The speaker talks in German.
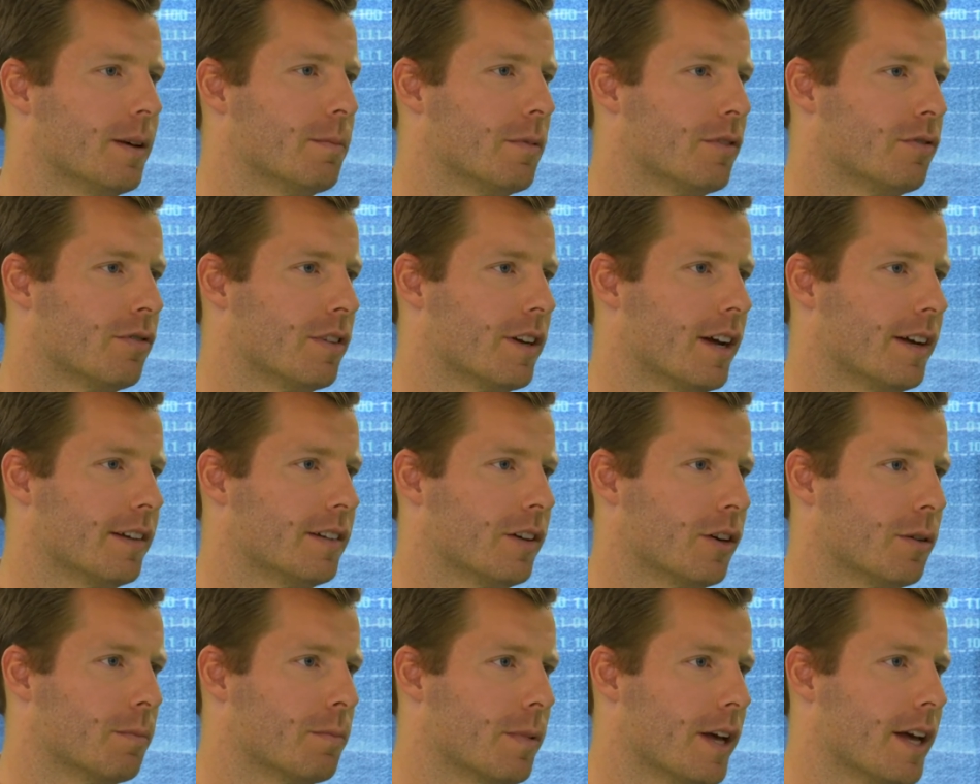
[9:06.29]
nehme
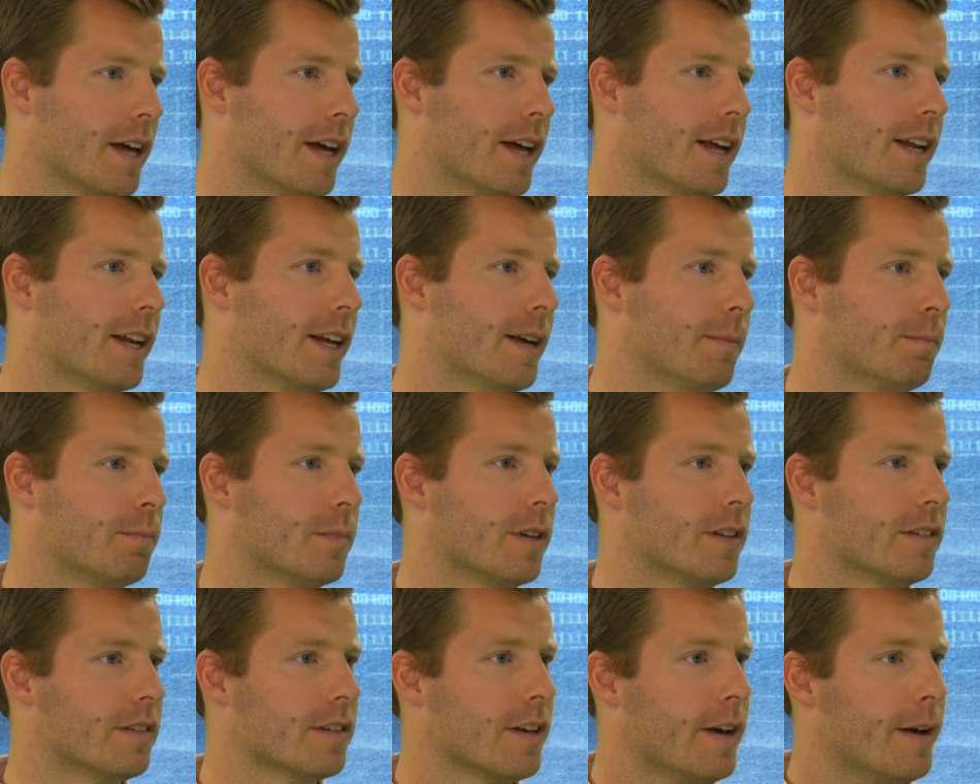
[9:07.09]
vielleicht auch mehr
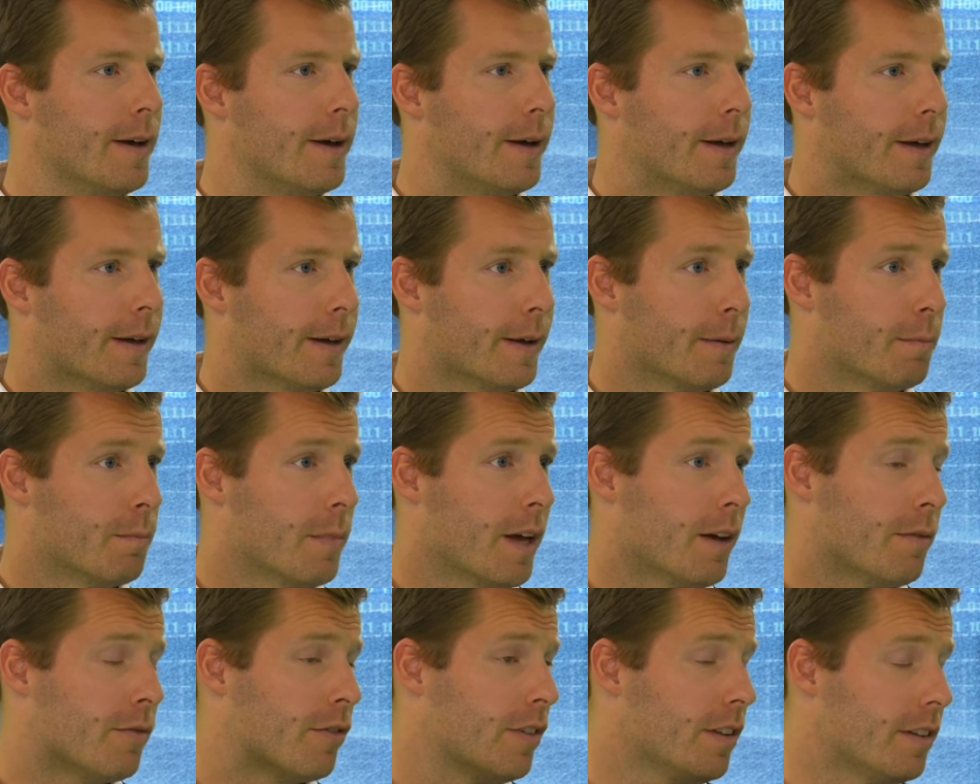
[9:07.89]
Erlebnis, äh,
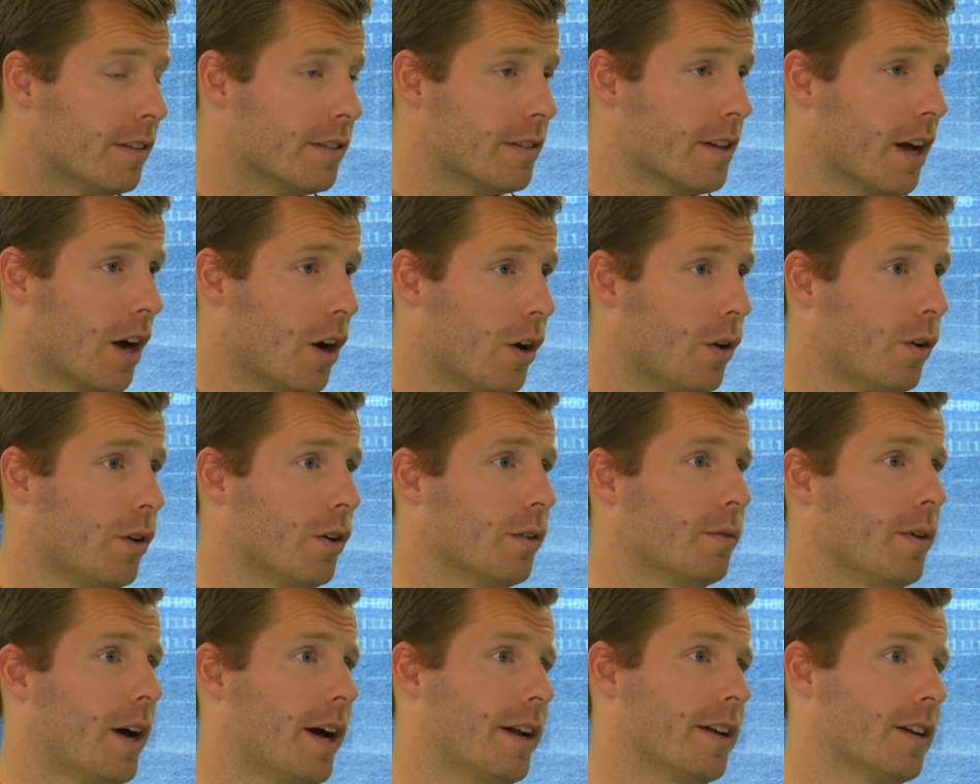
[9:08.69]
mehr Wissen
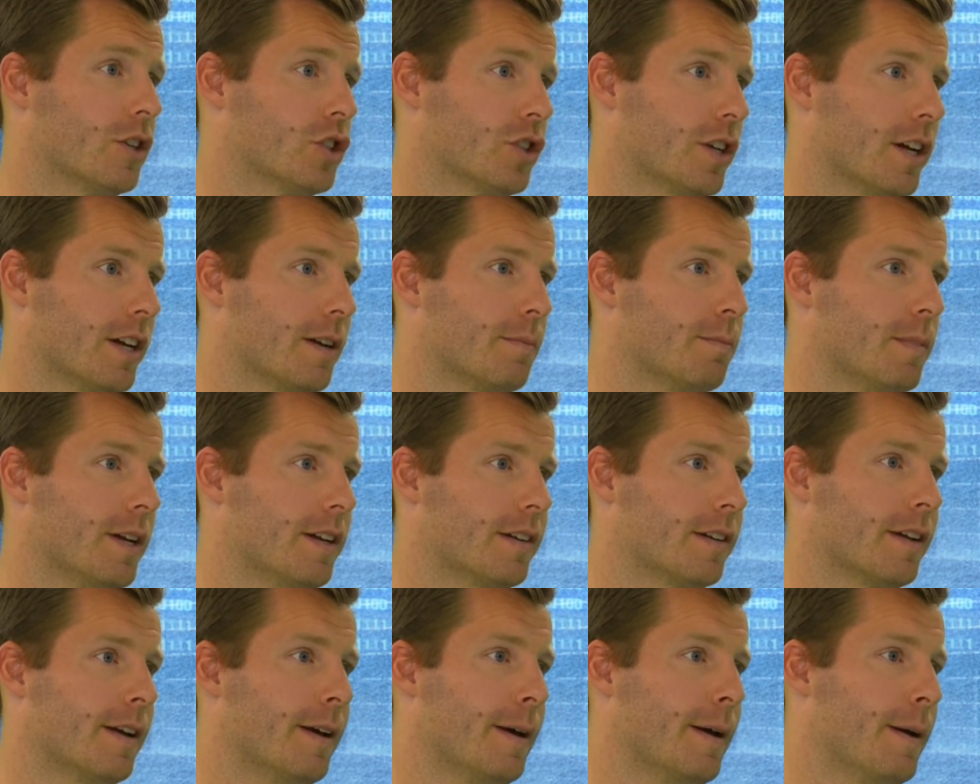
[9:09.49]
auch an der Stelle
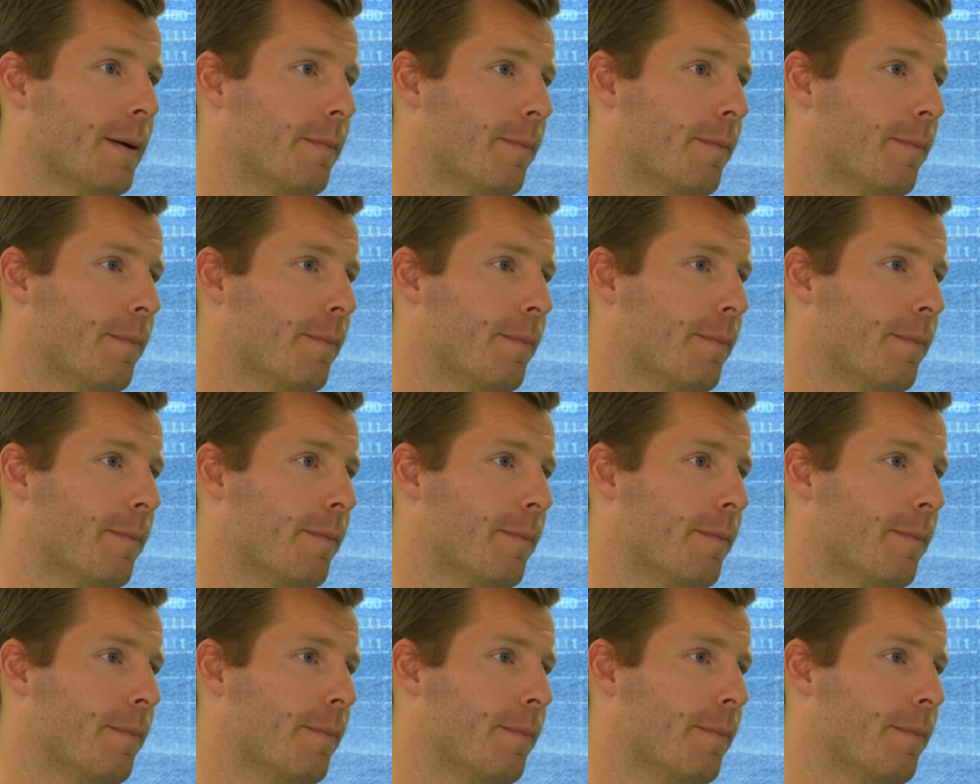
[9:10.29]
mit.